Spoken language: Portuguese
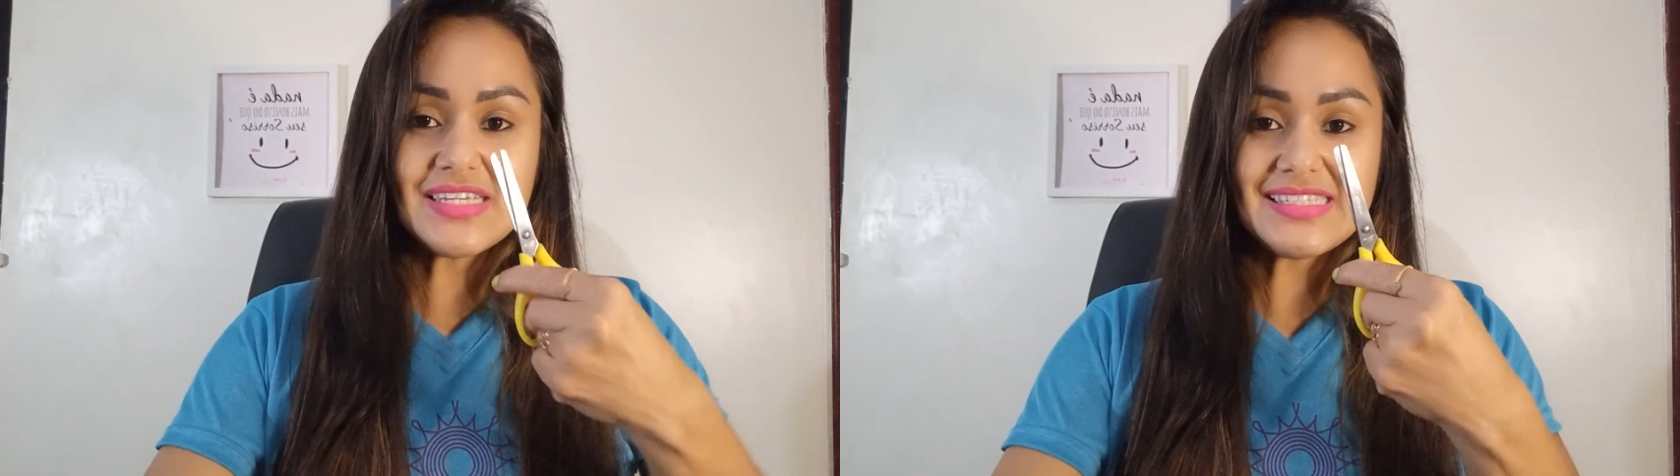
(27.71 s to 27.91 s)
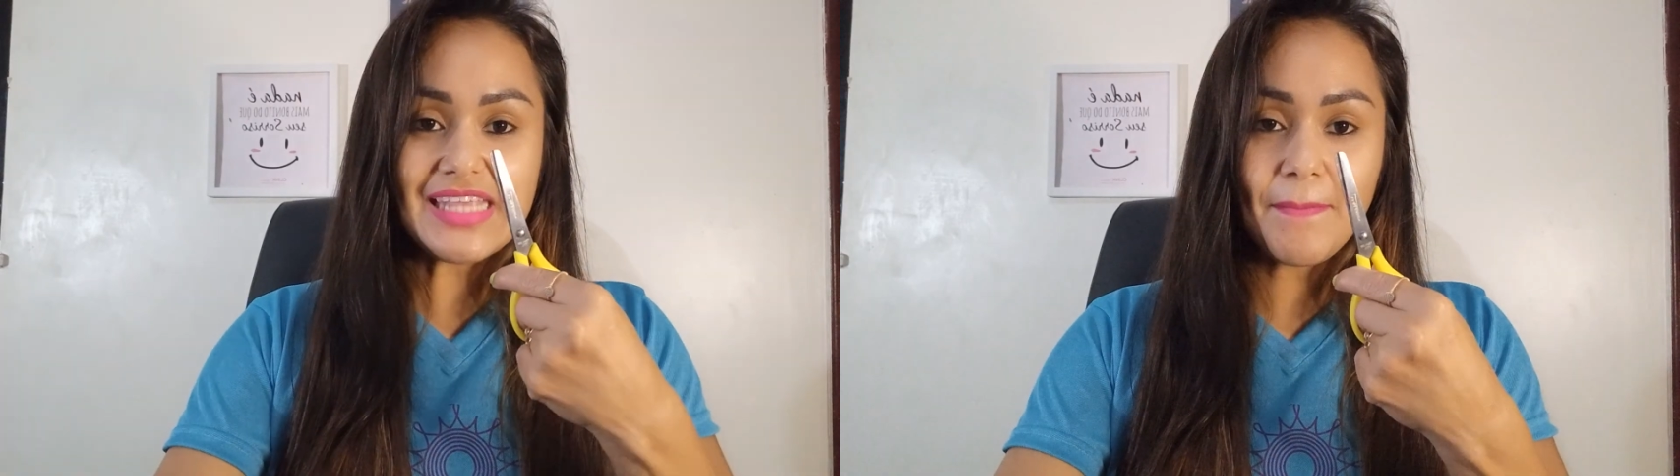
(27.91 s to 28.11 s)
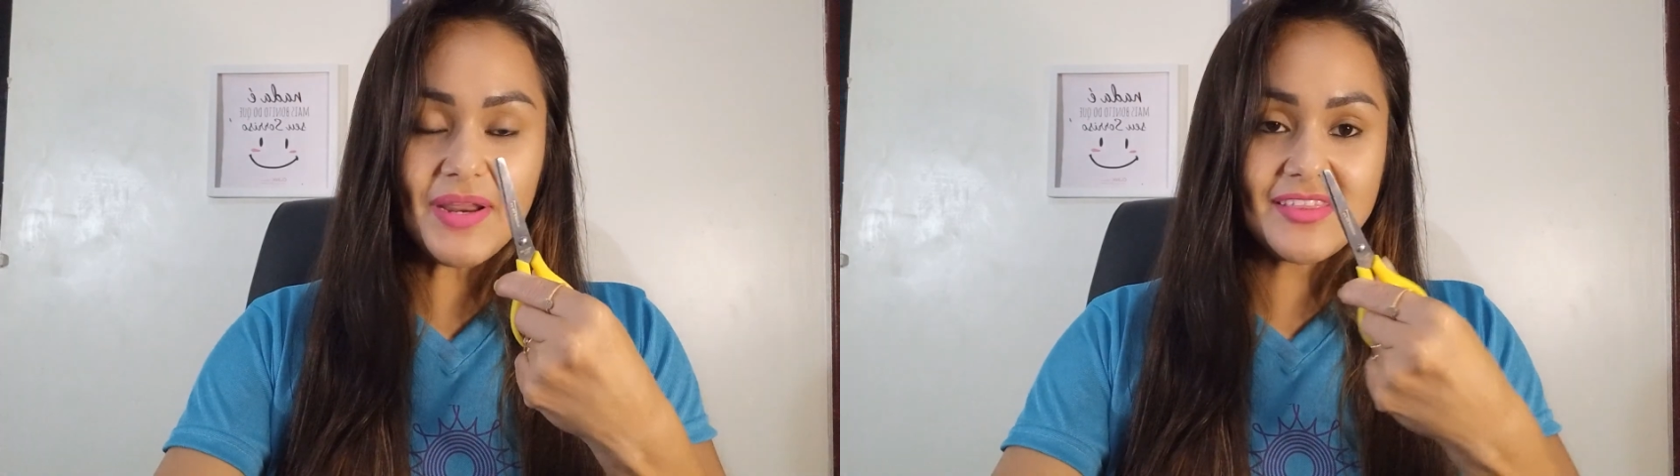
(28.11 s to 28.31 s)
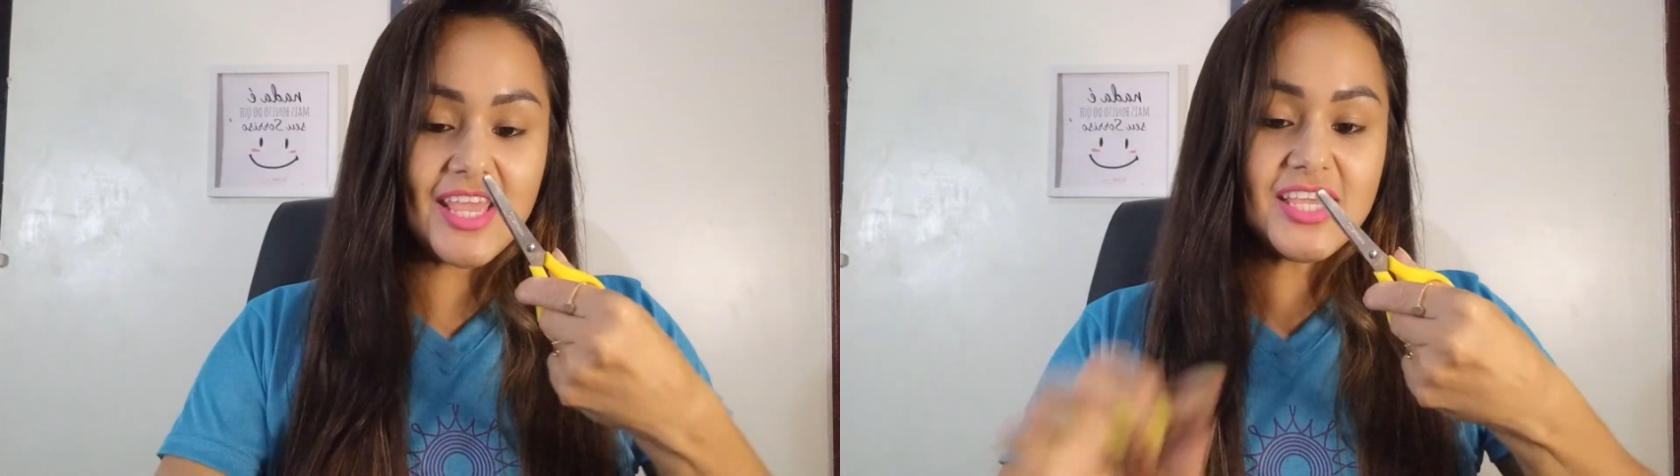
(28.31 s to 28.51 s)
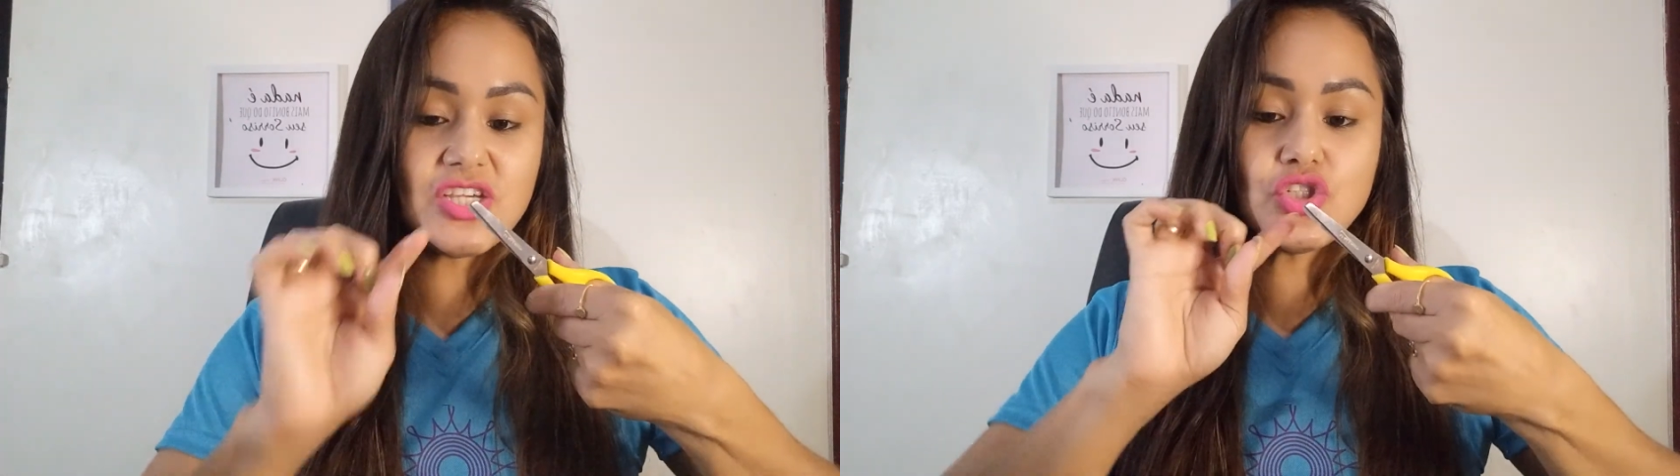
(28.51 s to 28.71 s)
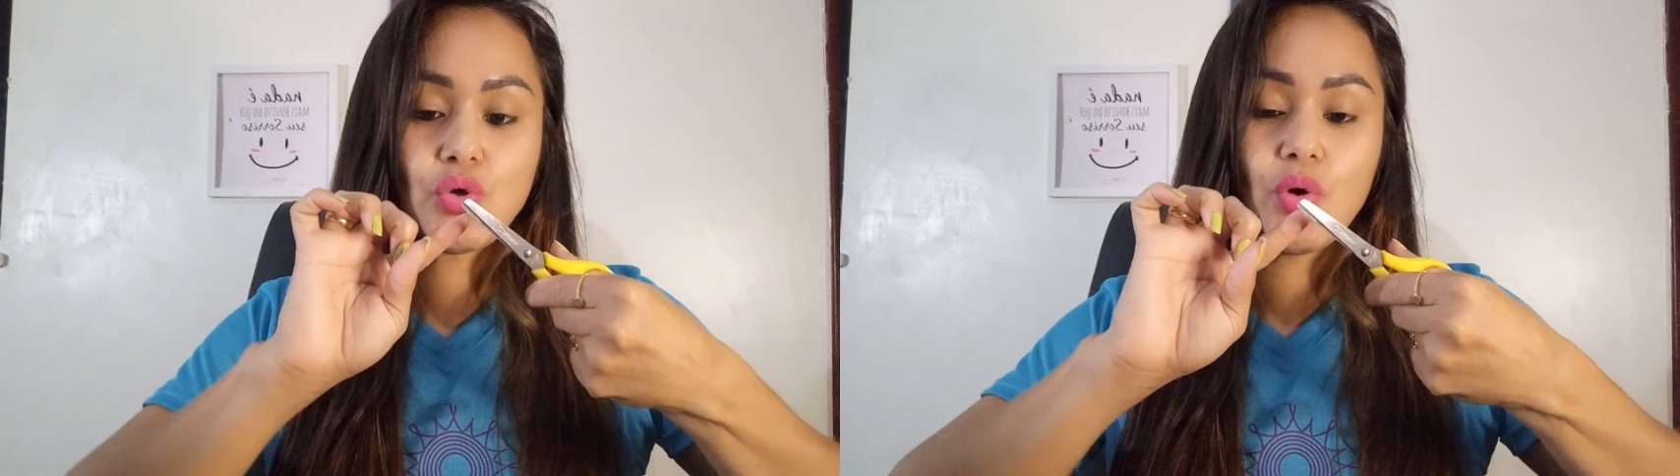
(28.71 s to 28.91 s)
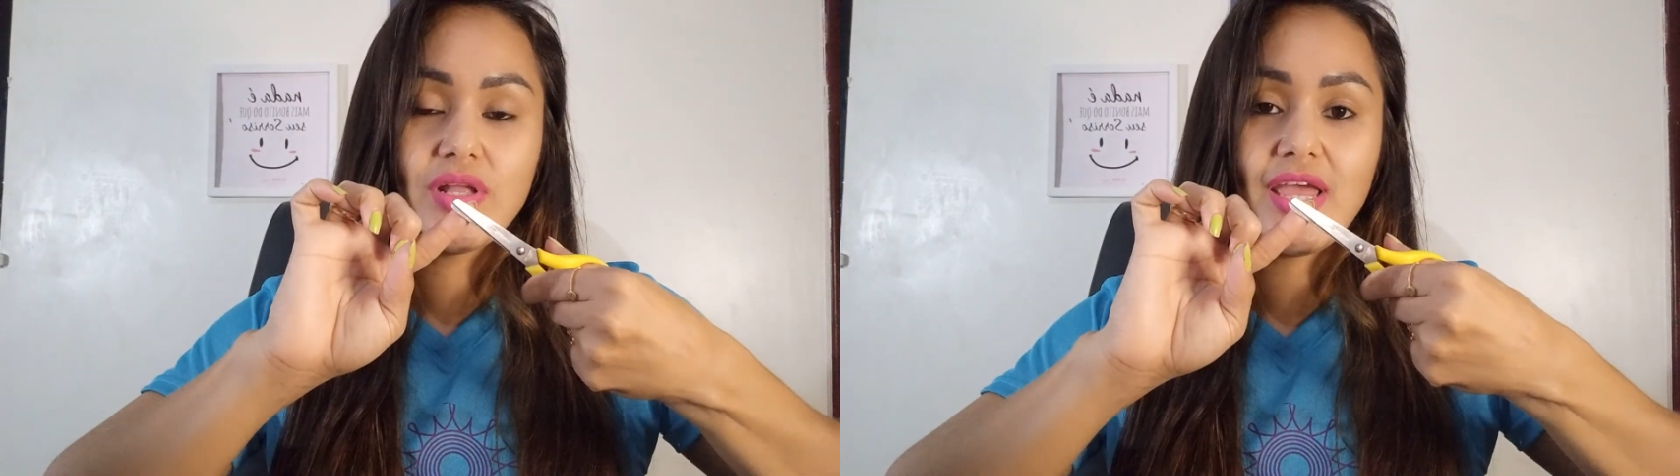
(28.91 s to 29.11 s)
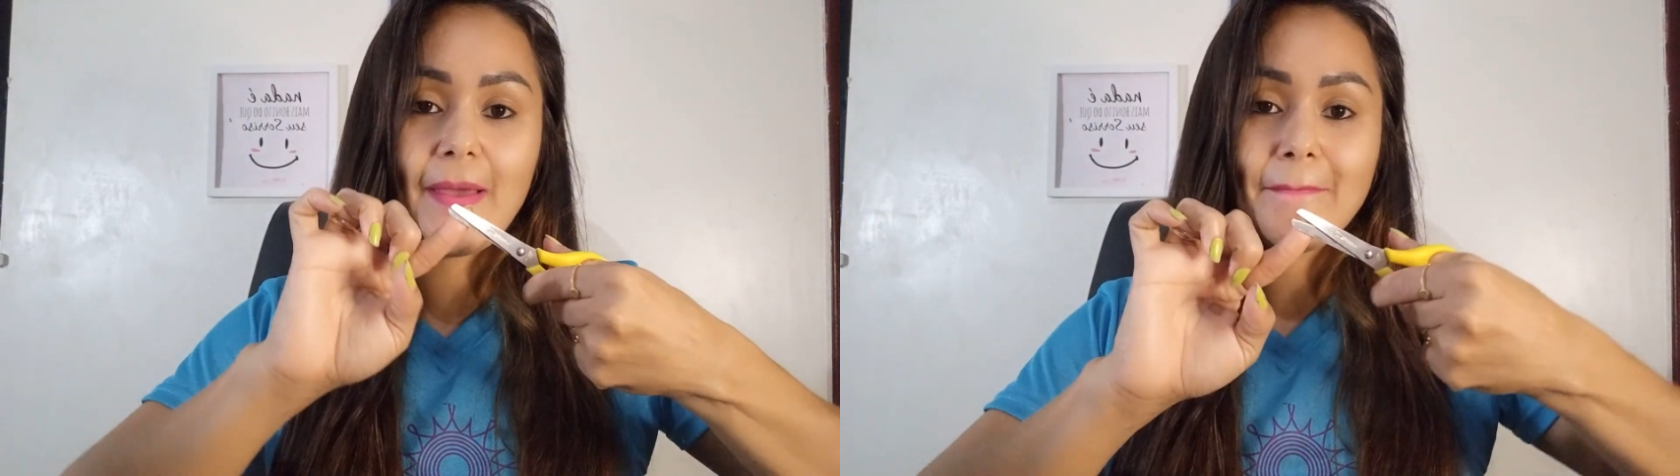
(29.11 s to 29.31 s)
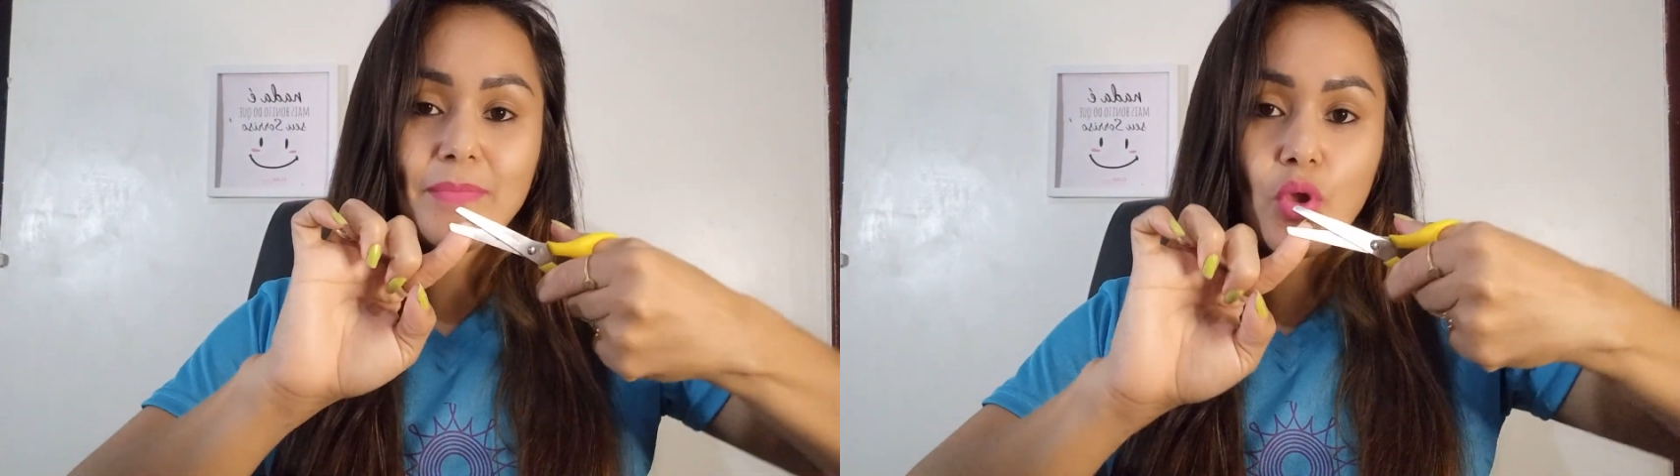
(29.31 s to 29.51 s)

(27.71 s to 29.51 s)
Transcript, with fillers: sempre tem que escolher